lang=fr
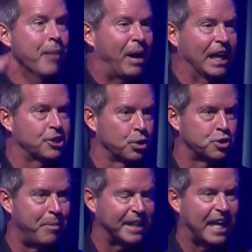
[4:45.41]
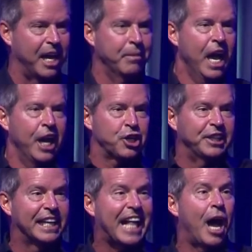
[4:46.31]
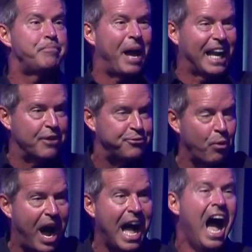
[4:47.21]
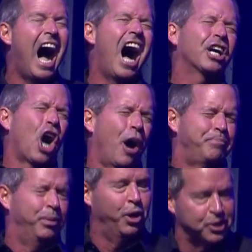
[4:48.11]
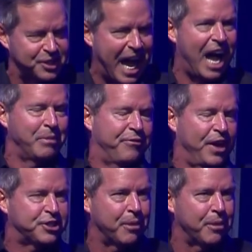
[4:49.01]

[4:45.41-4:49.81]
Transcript: par les eaux du baptême et je déclare par la foi encore plus d'âmes la fin de